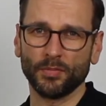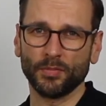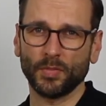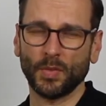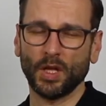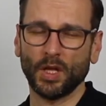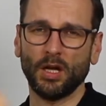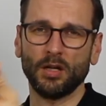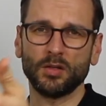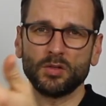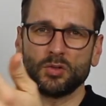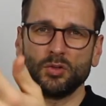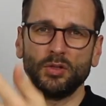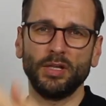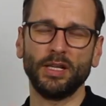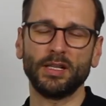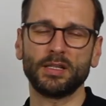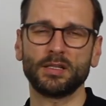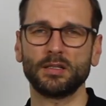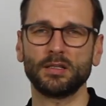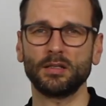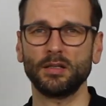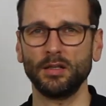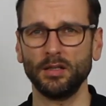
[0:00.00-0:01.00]
Ja,
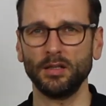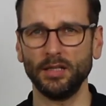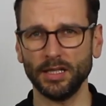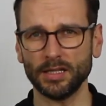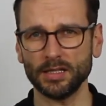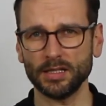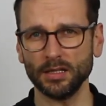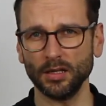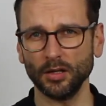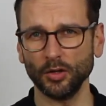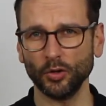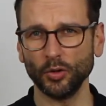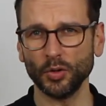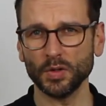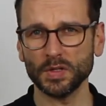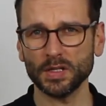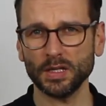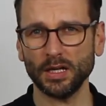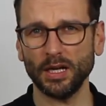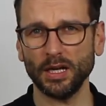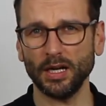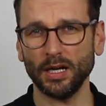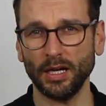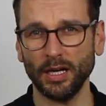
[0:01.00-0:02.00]
zuletzt, letztere
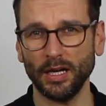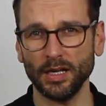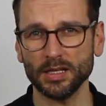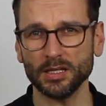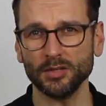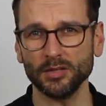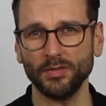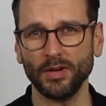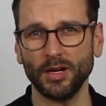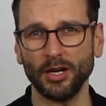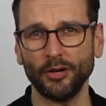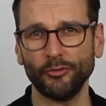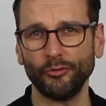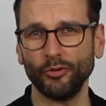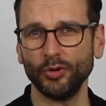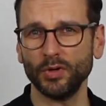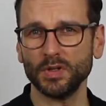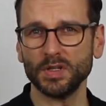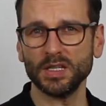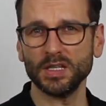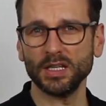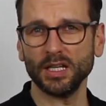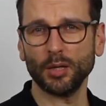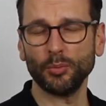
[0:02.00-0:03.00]
größere Reise war
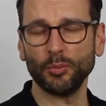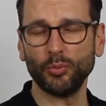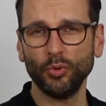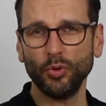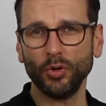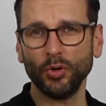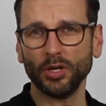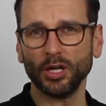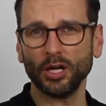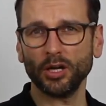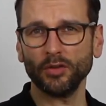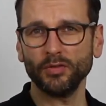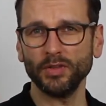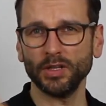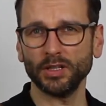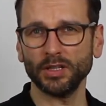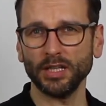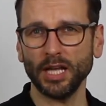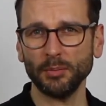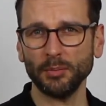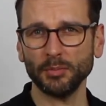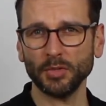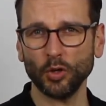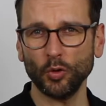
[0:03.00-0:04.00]
von Singapur nach
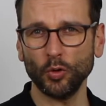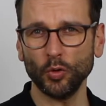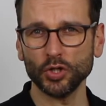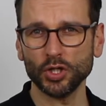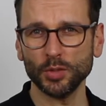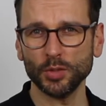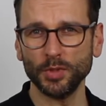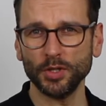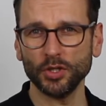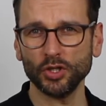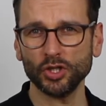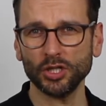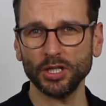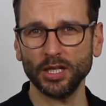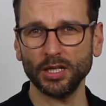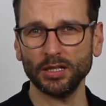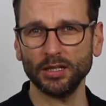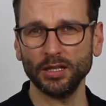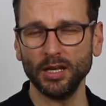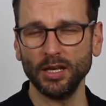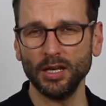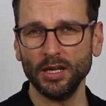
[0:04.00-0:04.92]
Vietnam, nach Ho Chi Minh-Stadt.